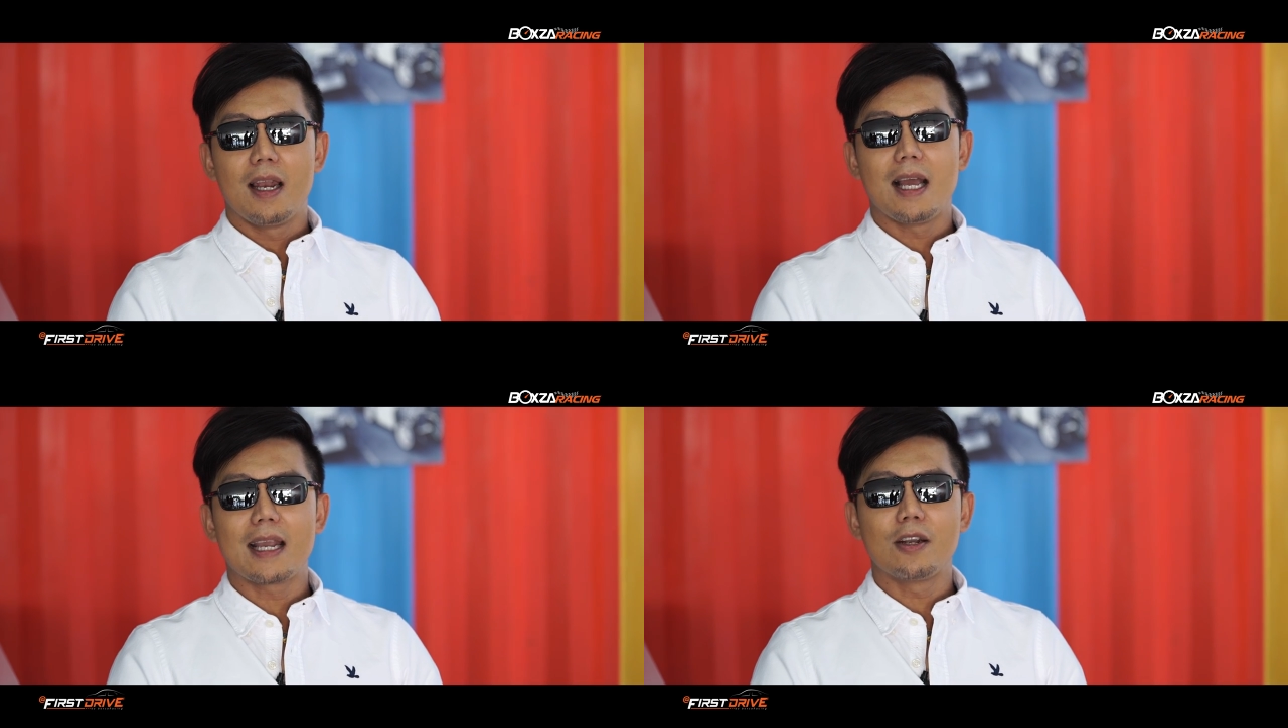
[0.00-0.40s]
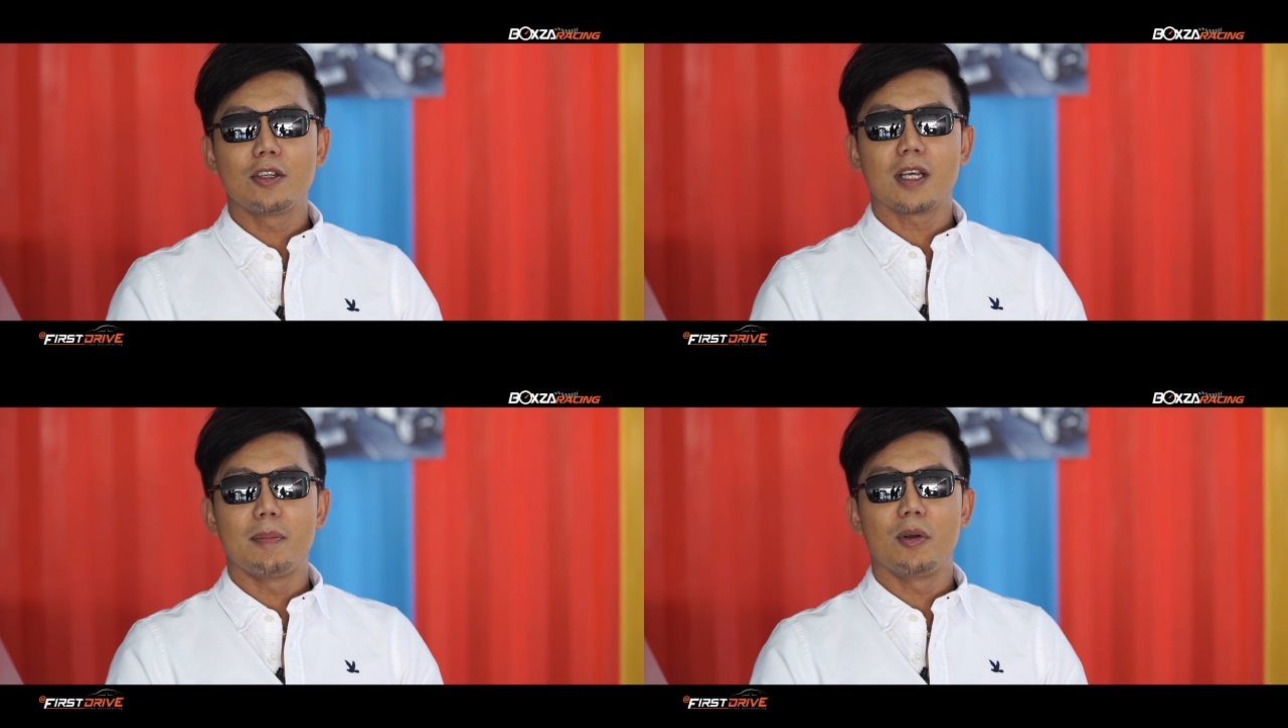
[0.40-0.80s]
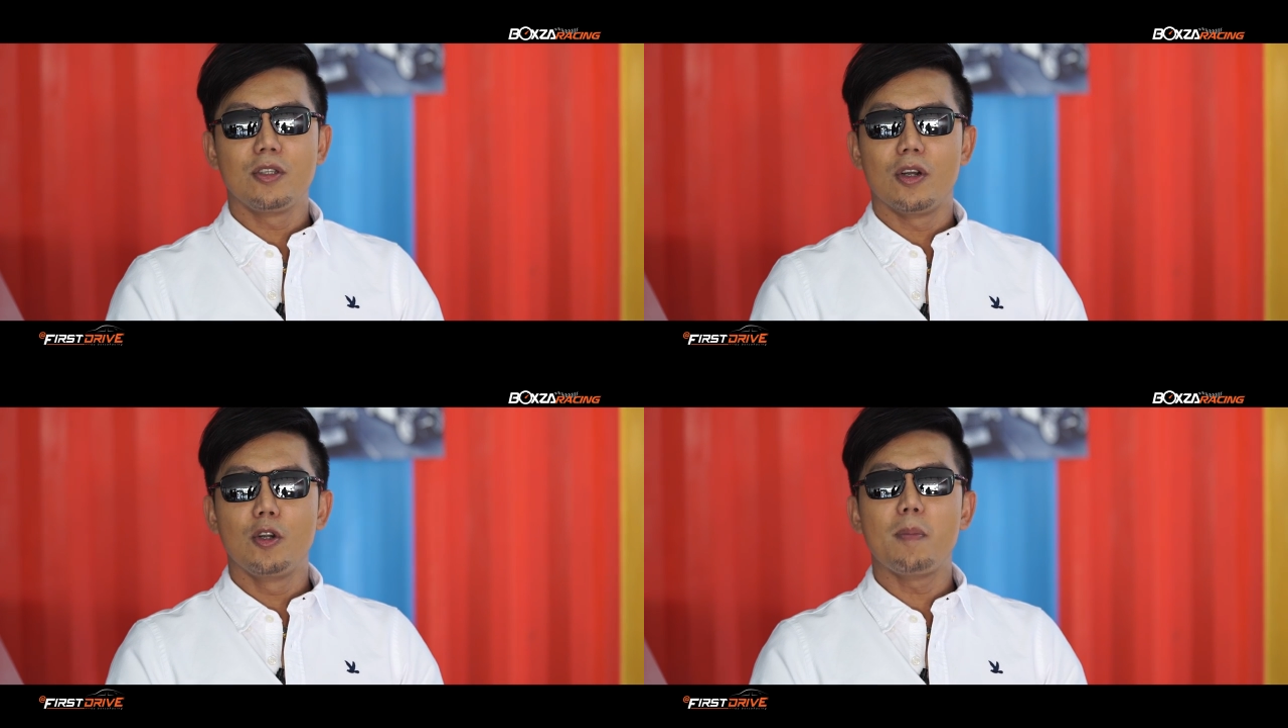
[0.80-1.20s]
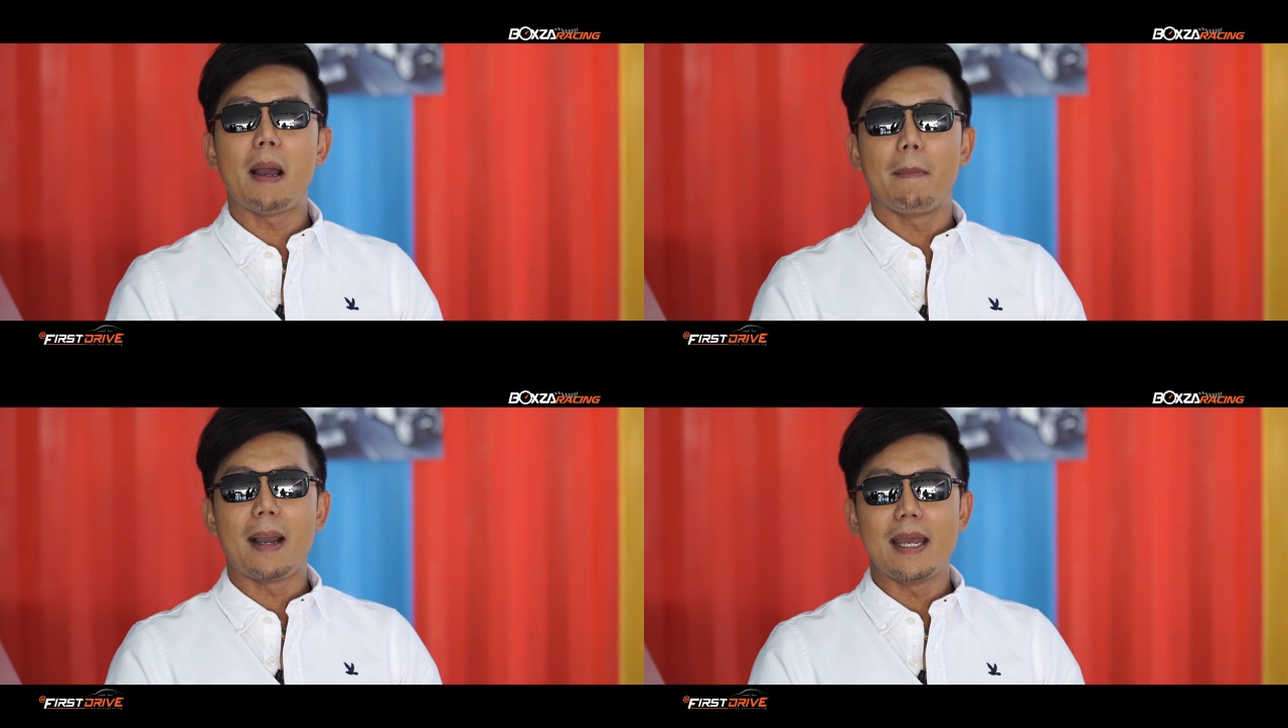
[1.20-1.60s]
รายการทดสอบรถยนต์รูปแบ
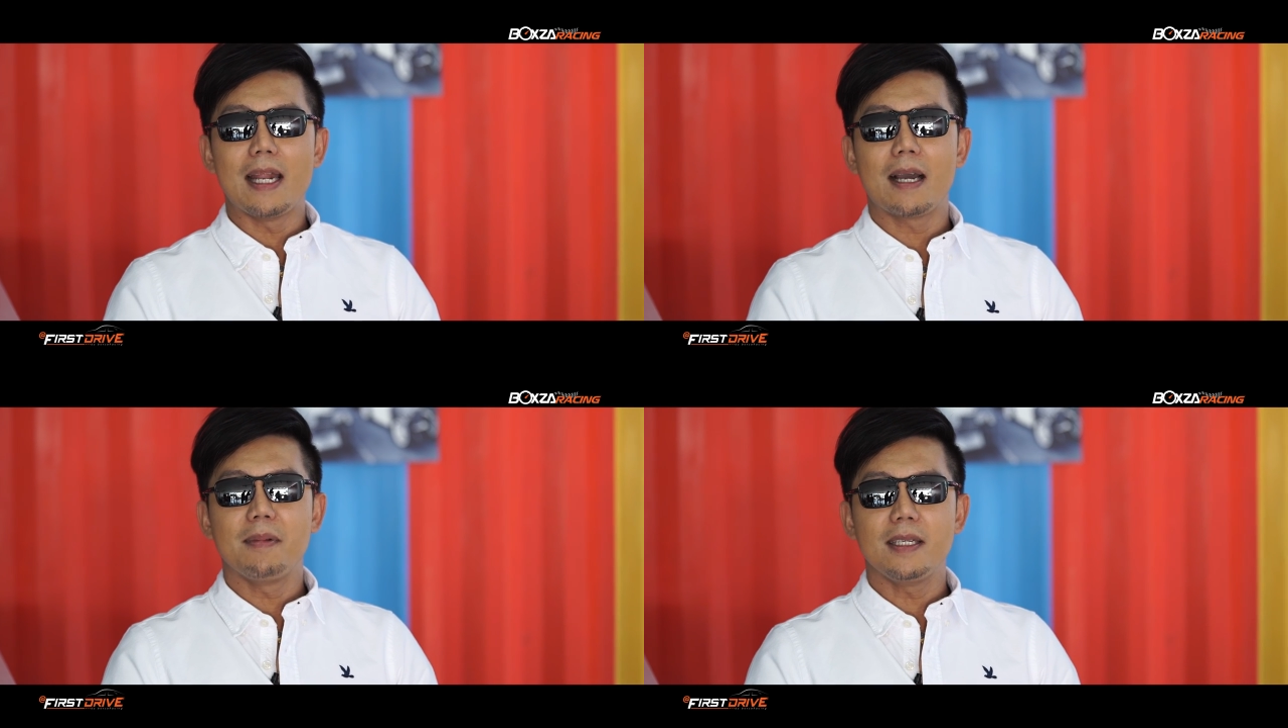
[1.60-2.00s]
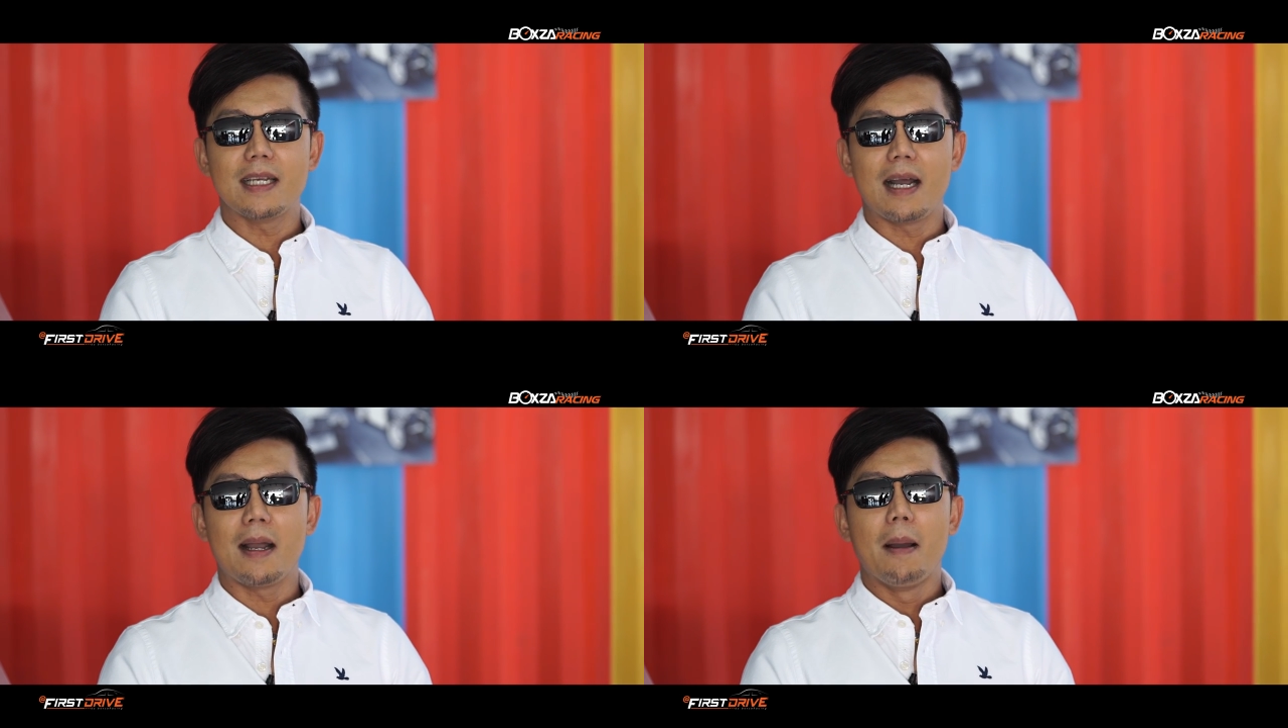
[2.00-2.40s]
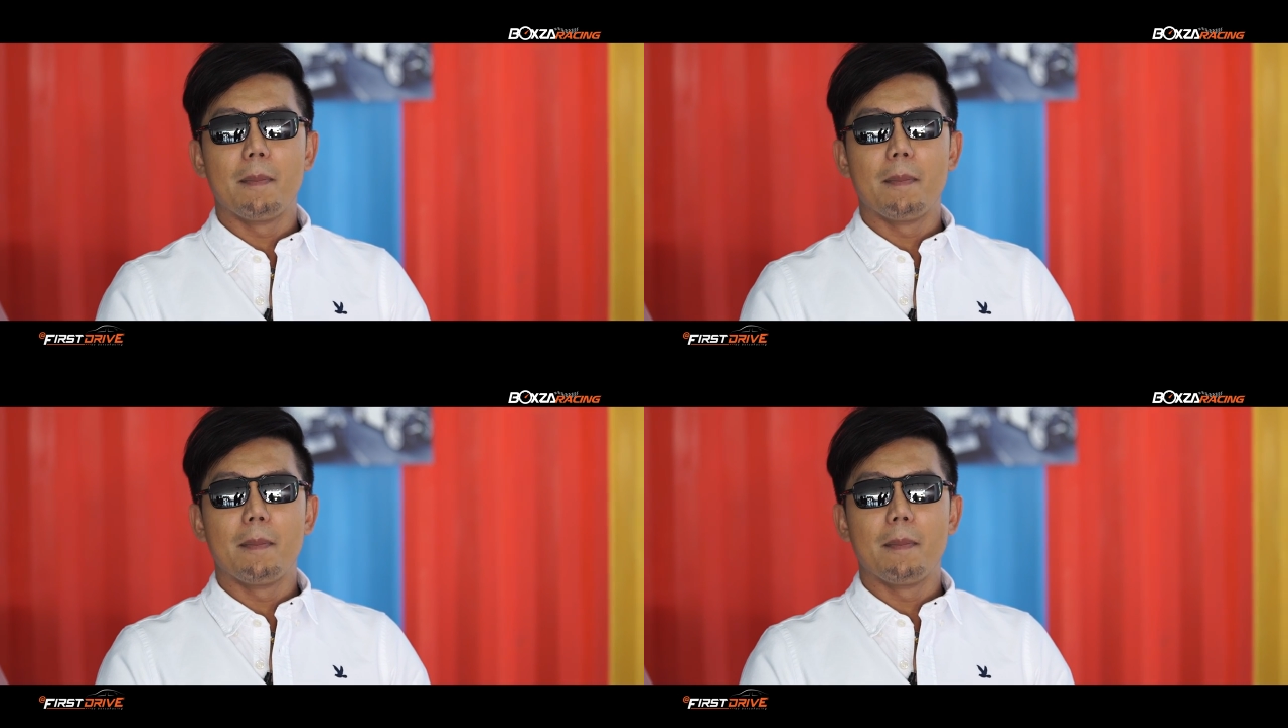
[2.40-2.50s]
บใหม่นะครับที่จะ